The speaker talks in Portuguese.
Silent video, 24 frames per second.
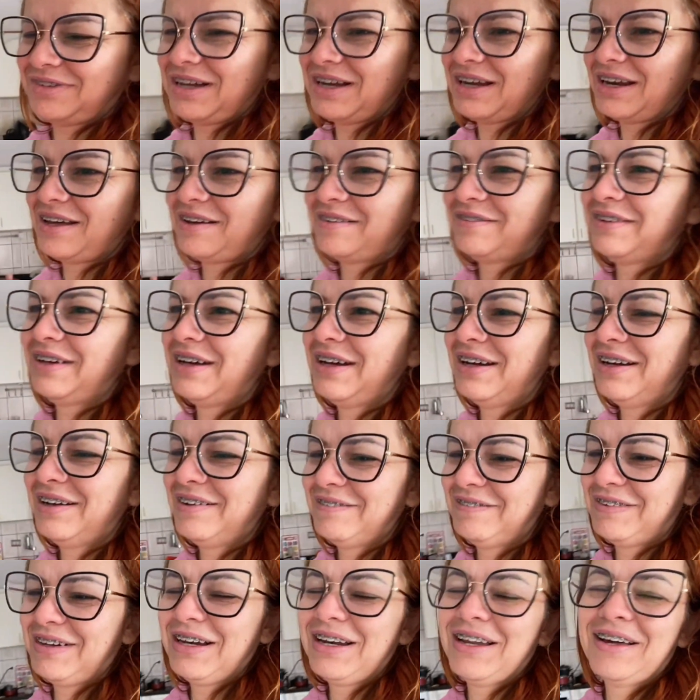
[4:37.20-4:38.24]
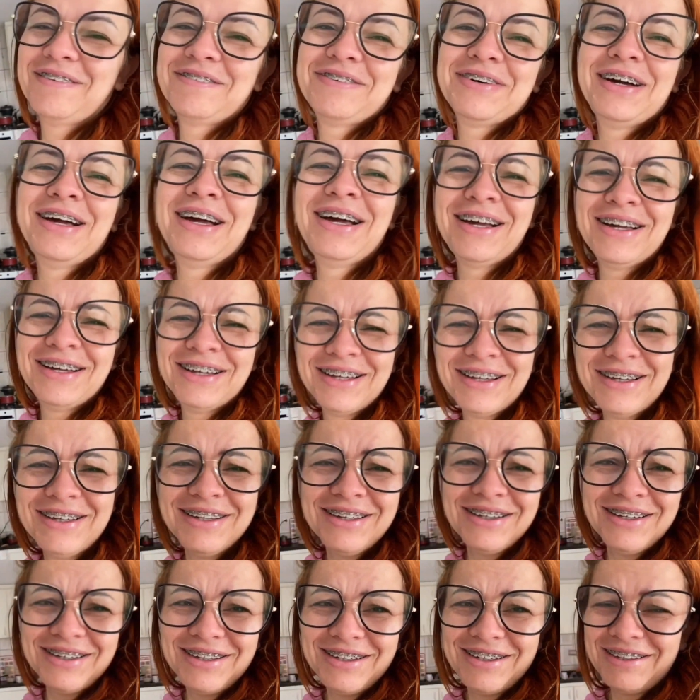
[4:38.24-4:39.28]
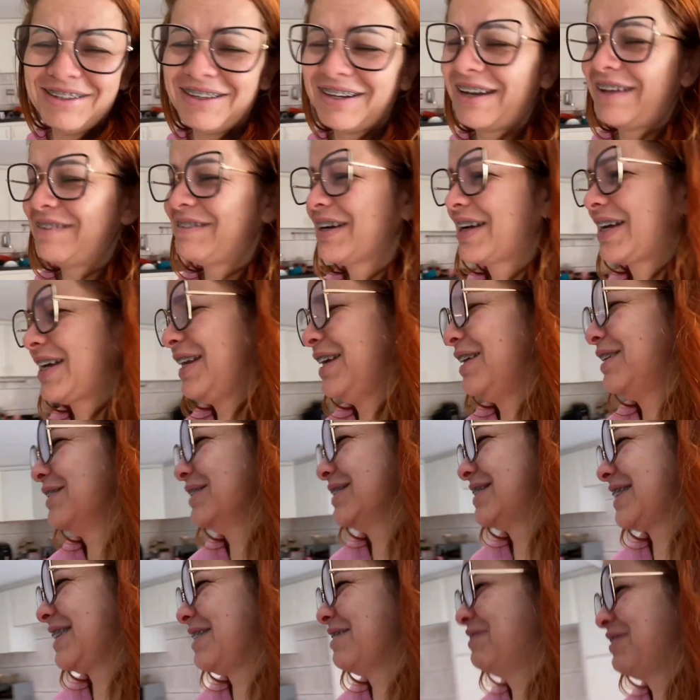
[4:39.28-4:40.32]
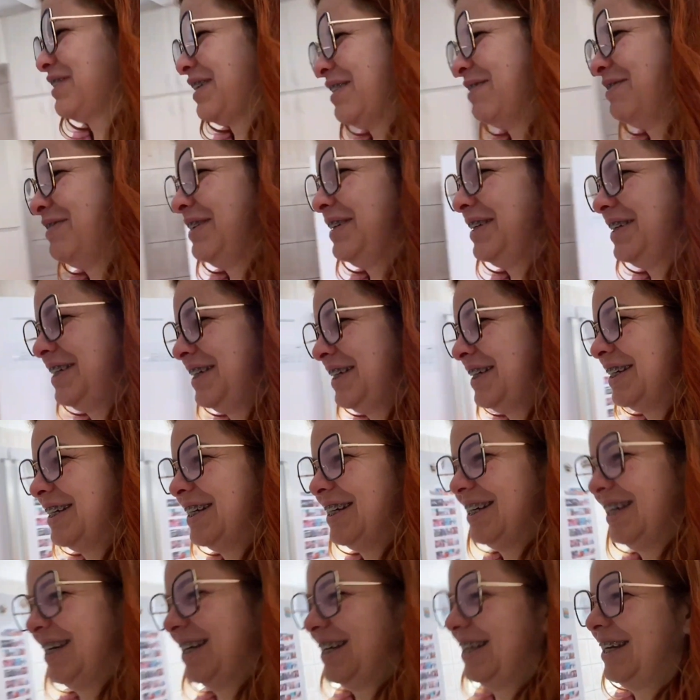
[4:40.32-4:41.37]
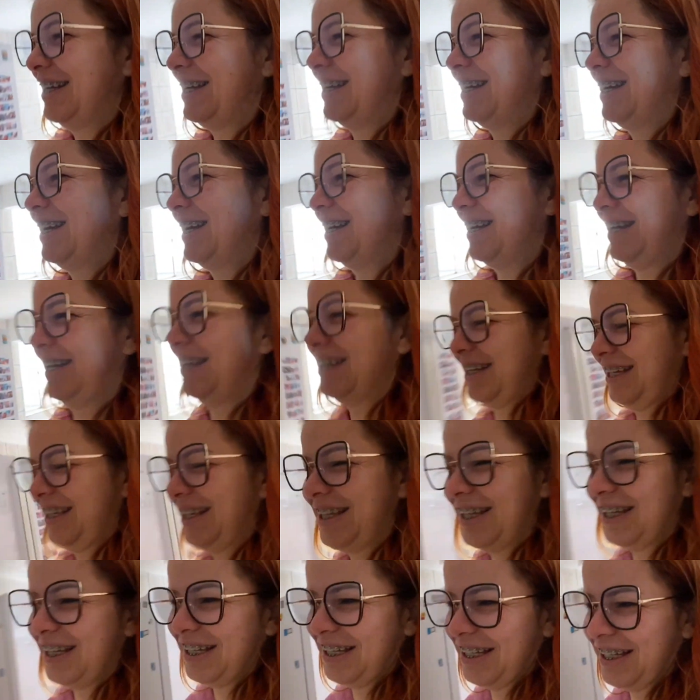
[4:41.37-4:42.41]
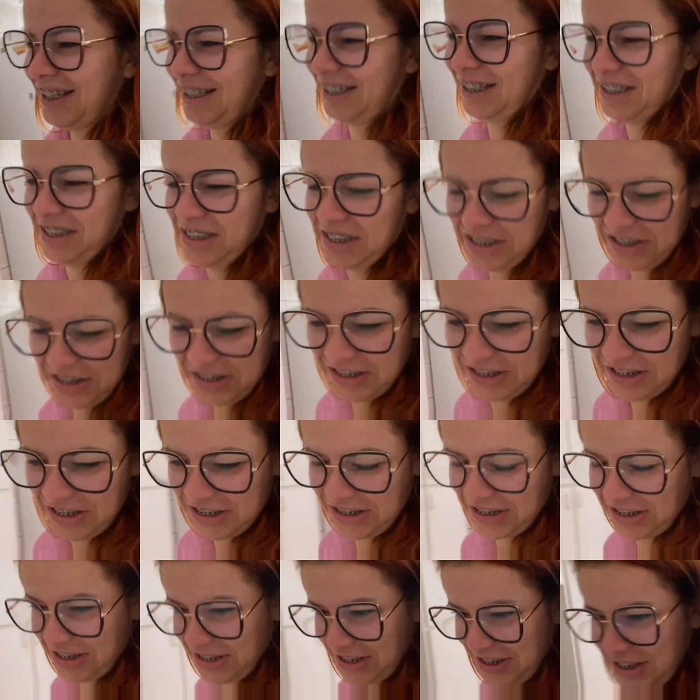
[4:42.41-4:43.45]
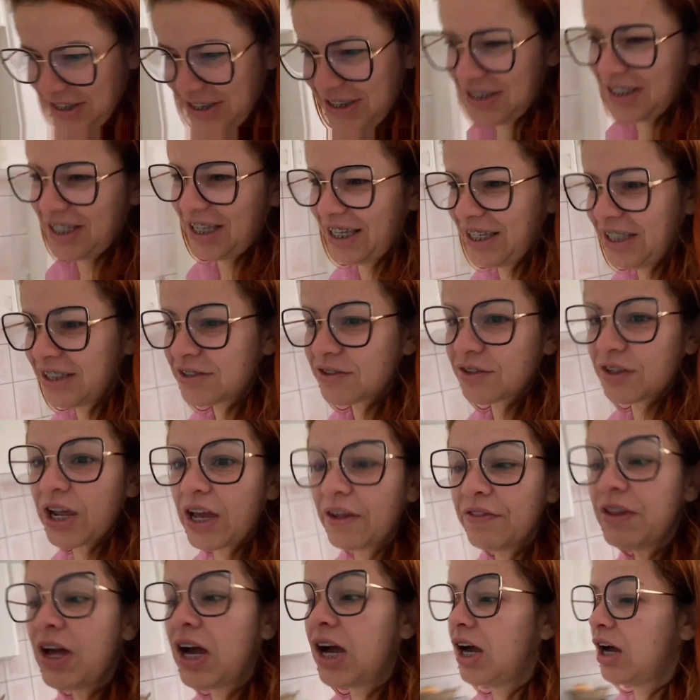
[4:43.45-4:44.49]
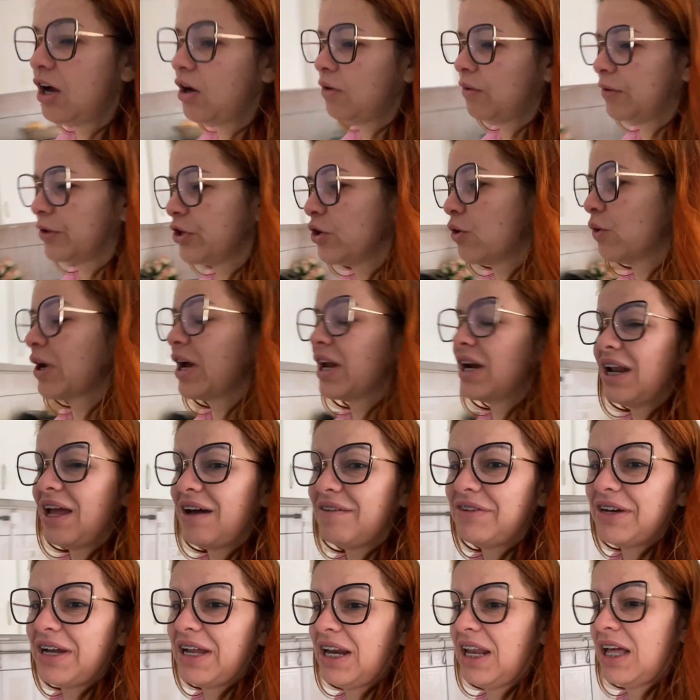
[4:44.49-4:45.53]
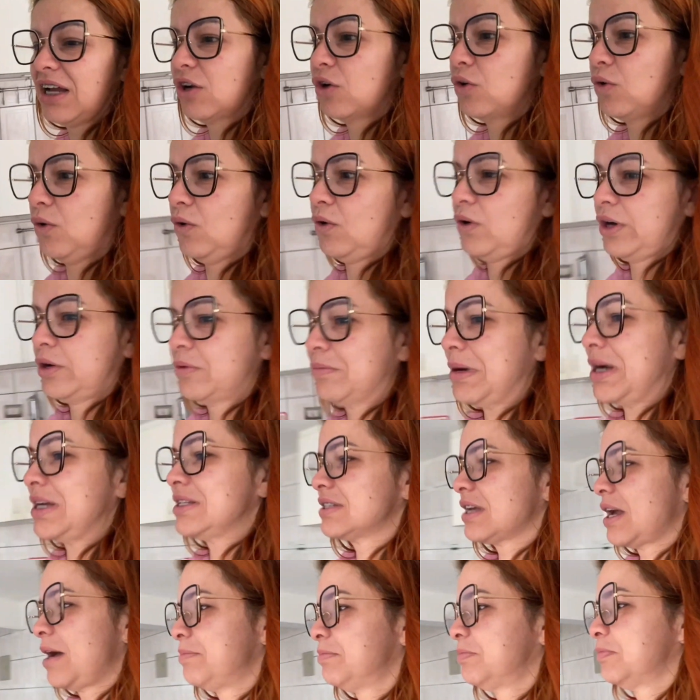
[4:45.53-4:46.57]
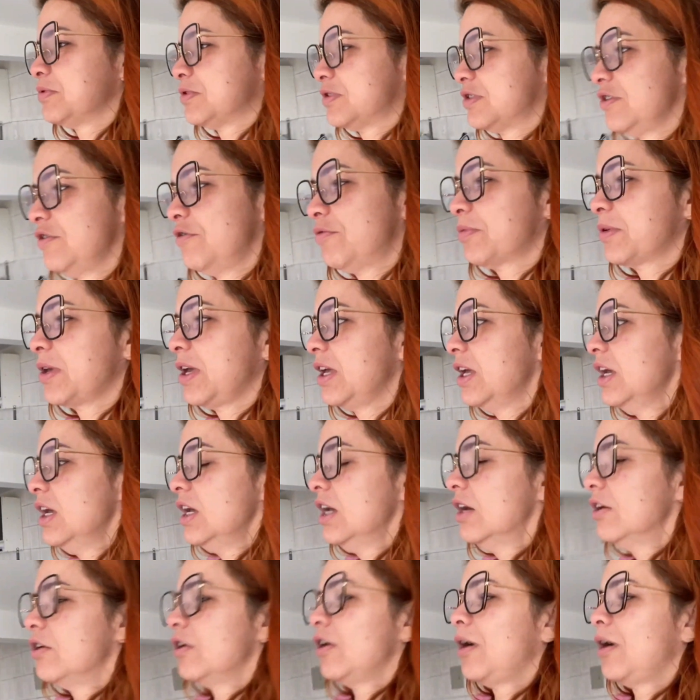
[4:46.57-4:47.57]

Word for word: vai lavar, vai lavar. Lava aquela louça ali pra mim. Eu, já vou lavando logo. Depois você começa a lavar, e se, Não, e eu quero lavar ela agora, o mais rápido possível, porque